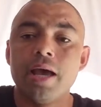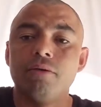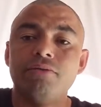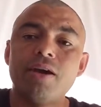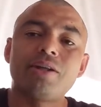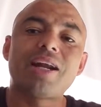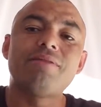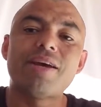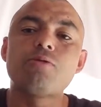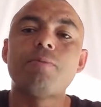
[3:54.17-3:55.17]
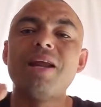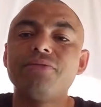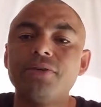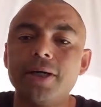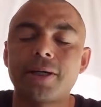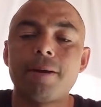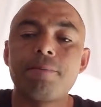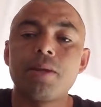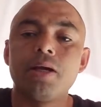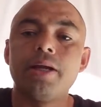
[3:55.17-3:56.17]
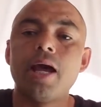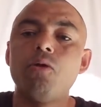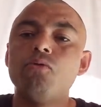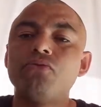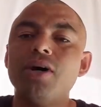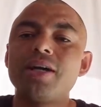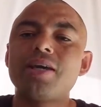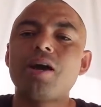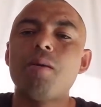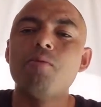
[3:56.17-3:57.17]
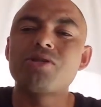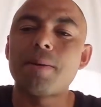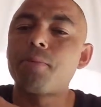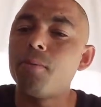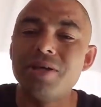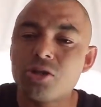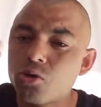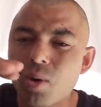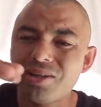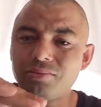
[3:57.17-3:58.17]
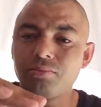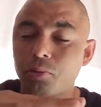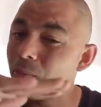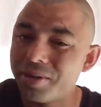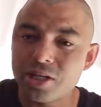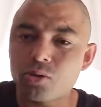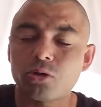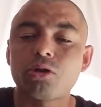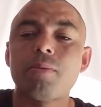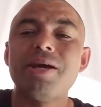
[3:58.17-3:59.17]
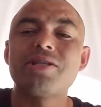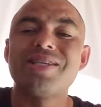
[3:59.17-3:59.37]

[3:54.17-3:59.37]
veio através do baile funk. Né? O funk, que é uma música promíscua, promíscua, totalmente